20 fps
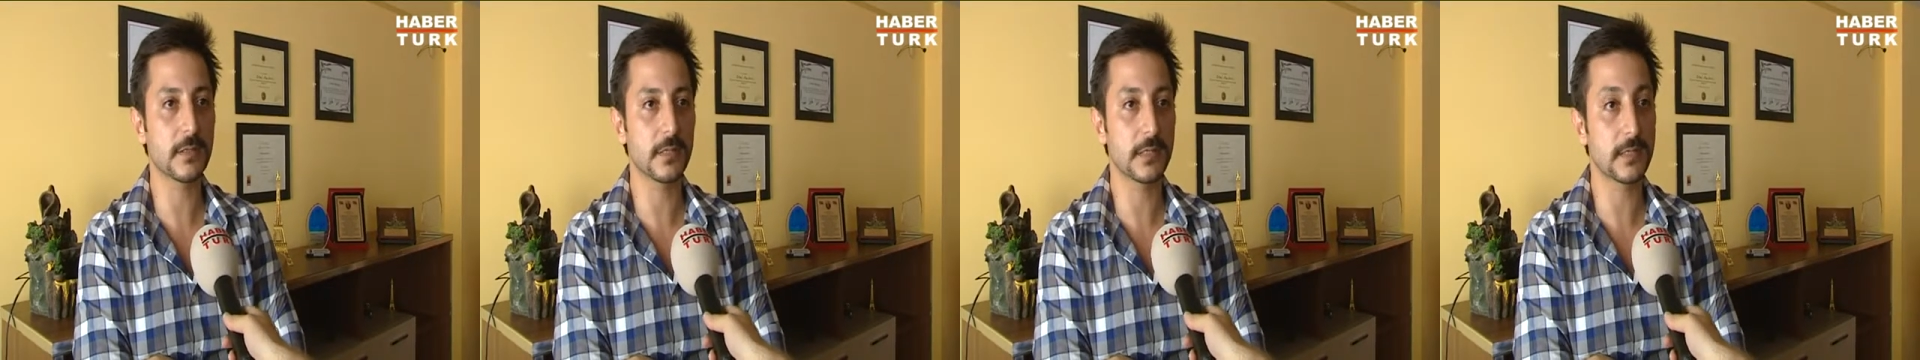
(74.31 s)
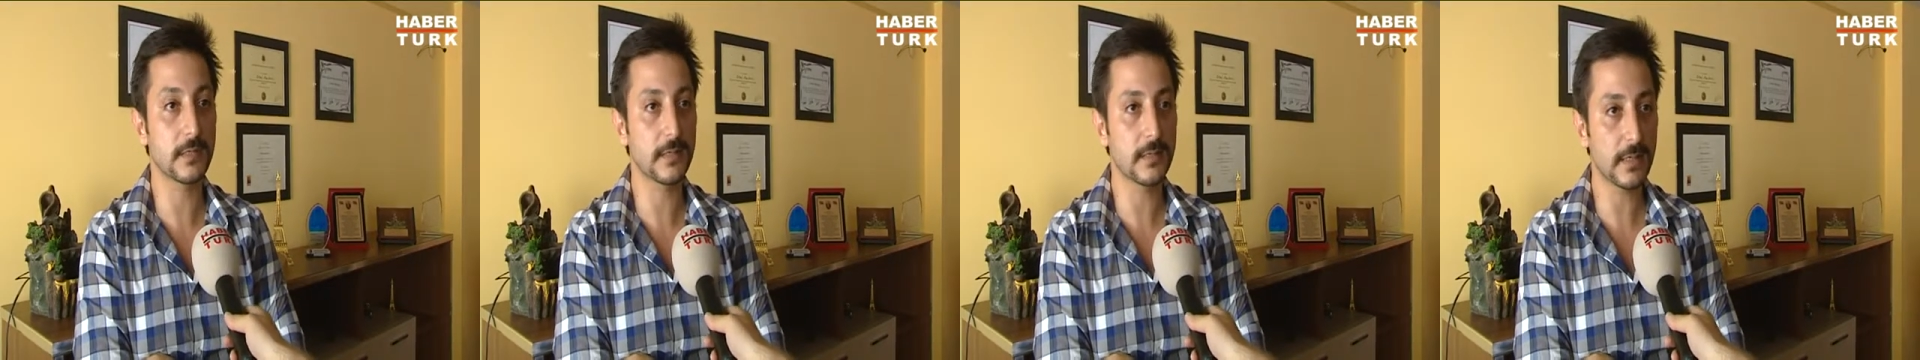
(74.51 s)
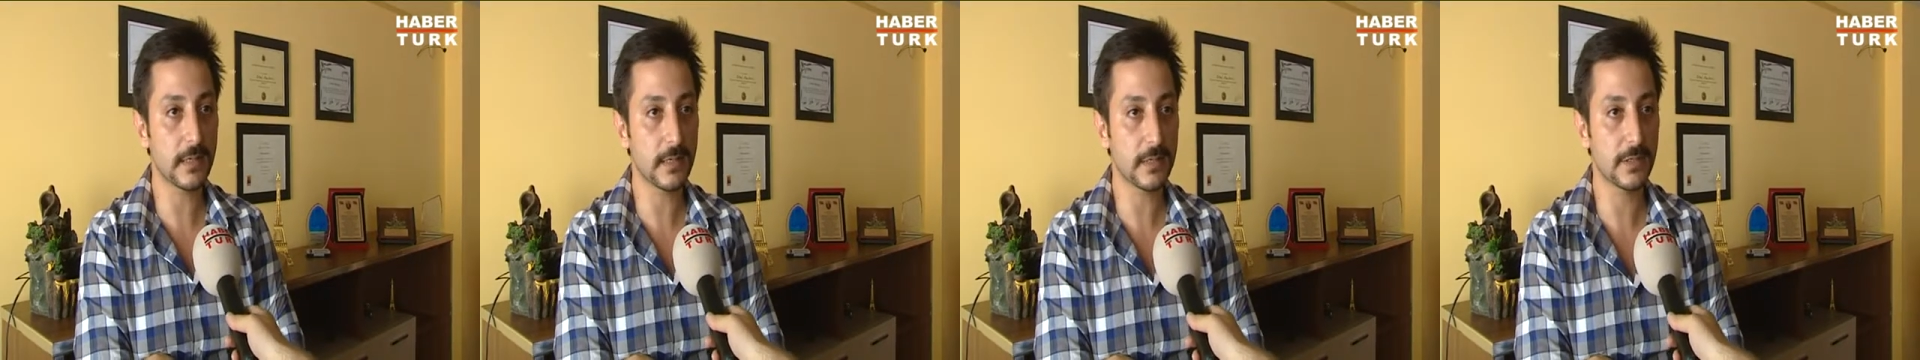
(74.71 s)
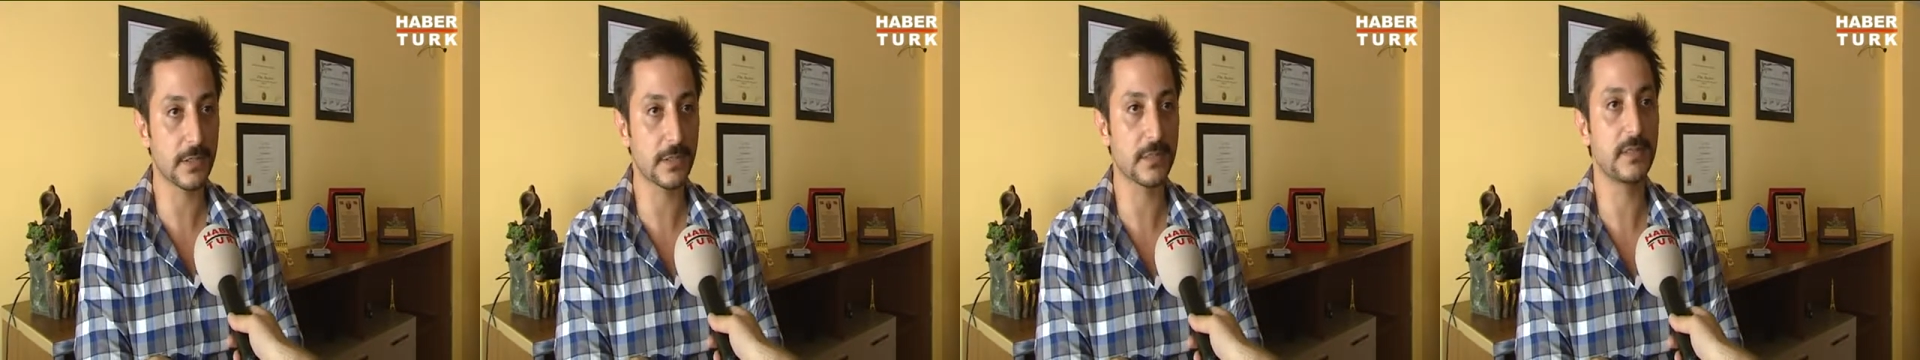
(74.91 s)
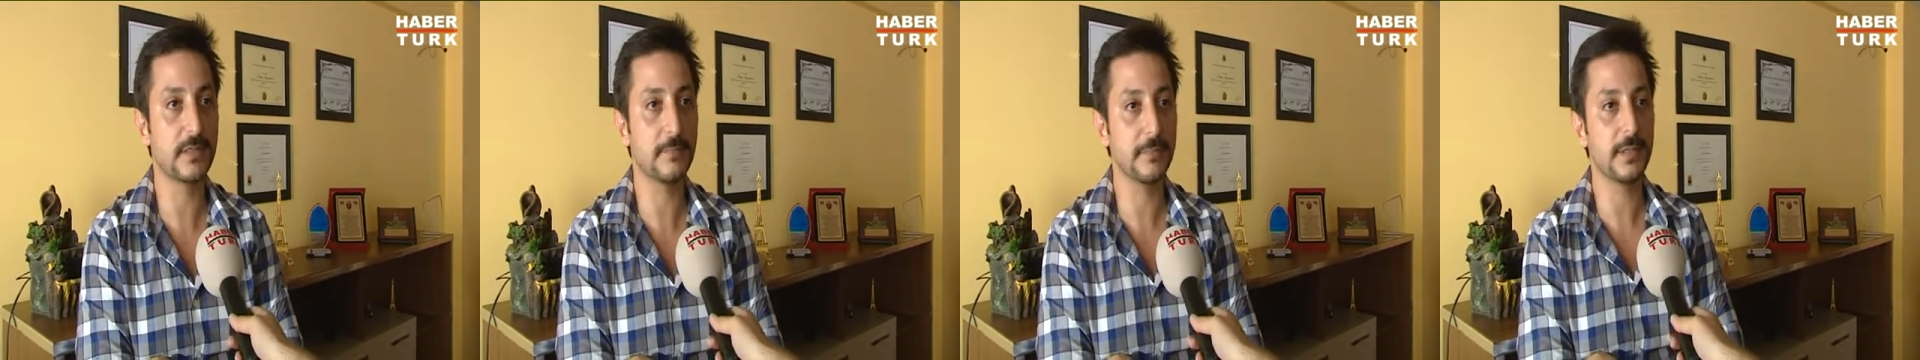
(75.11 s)
Kızılderili
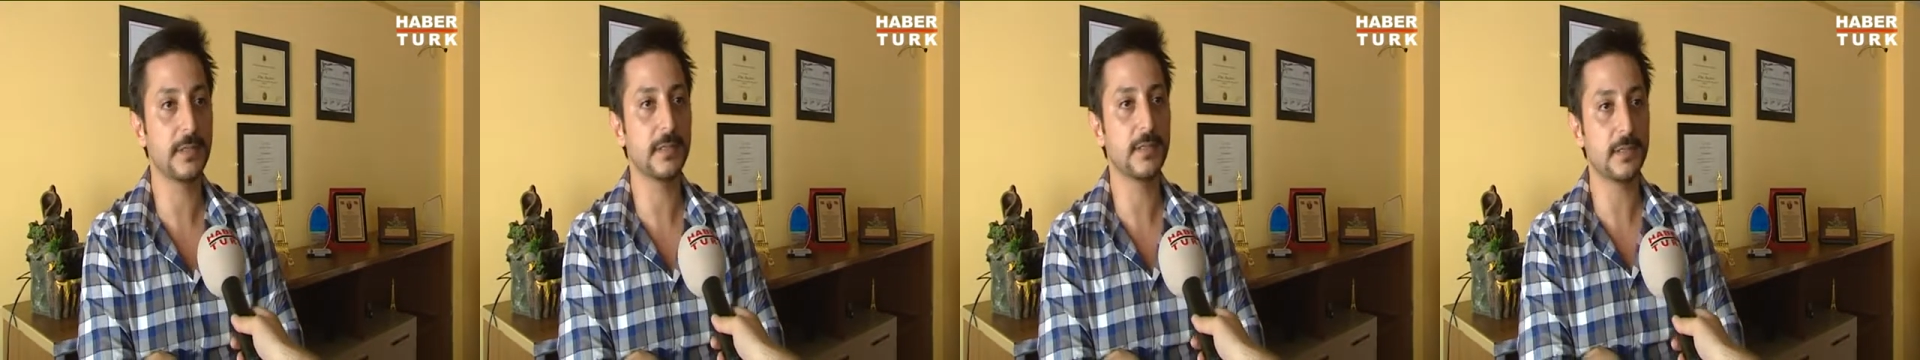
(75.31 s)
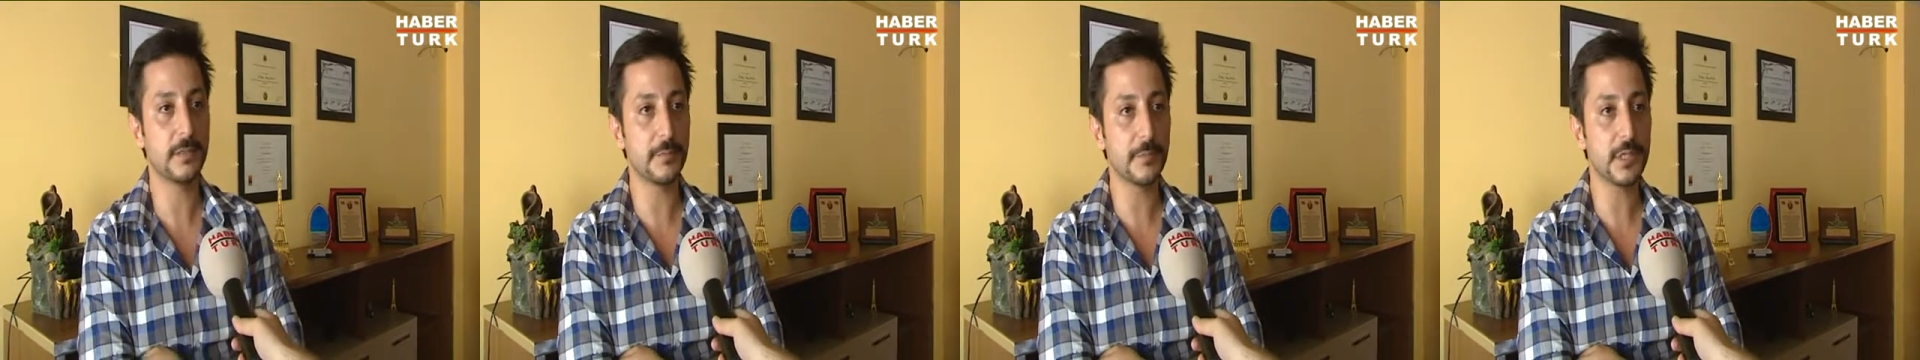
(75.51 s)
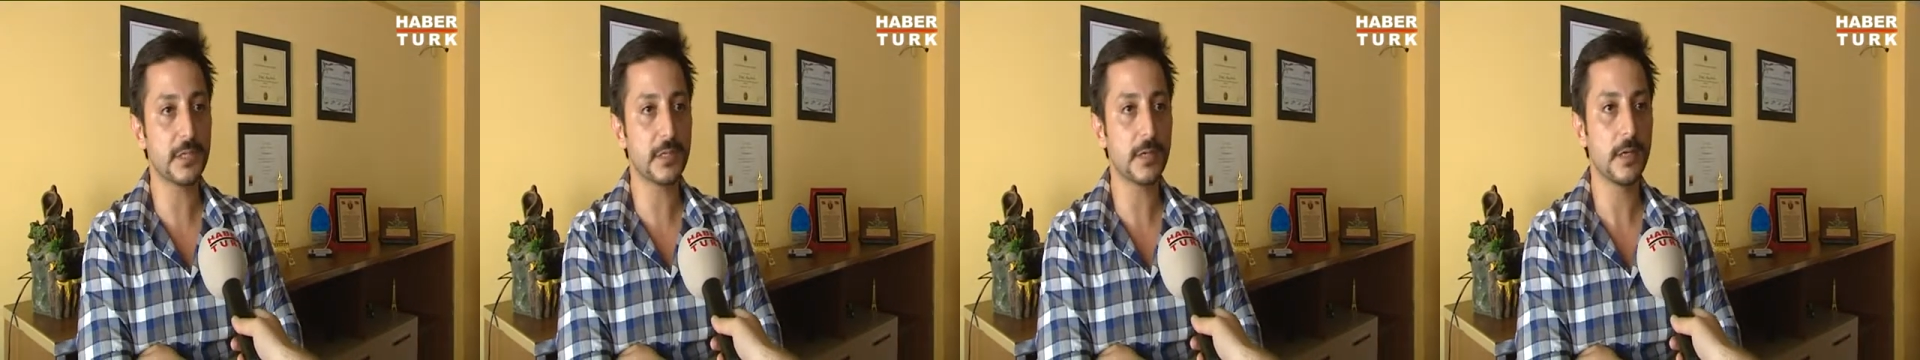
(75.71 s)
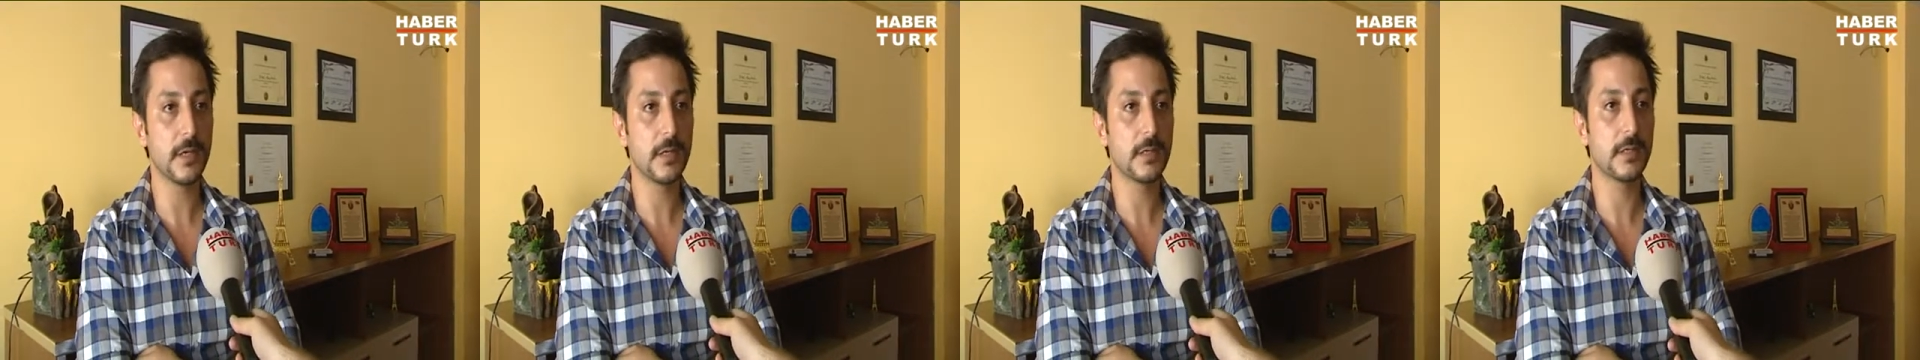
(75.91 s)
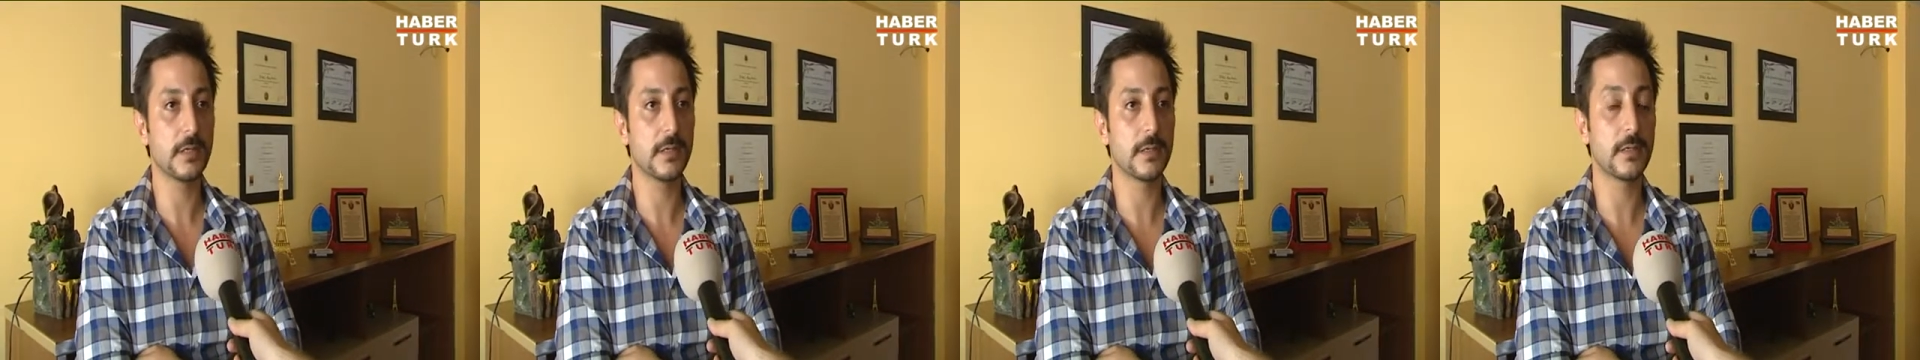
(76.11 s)
çadır, tipi dediğimiz
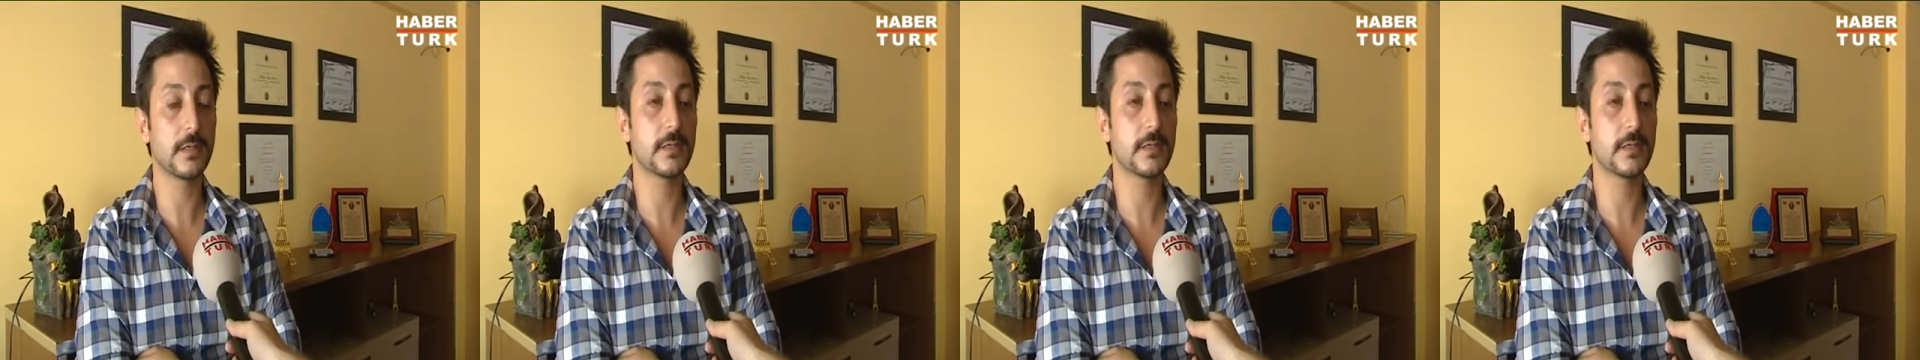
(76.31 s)
e,